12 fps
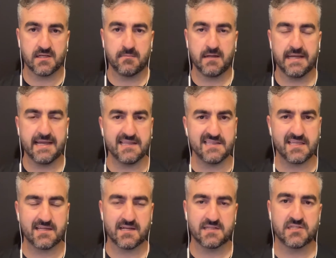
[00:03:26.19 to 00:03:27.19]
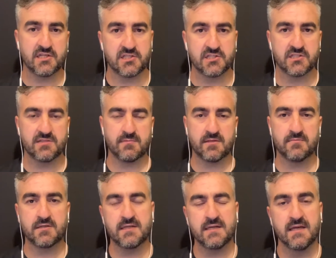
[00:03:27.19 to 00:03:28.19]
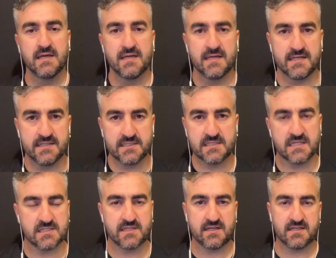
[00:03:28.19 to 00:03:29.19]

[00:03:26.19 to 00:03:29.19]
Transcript: ama en dikkat çekici isim tabii ki Enis Destan.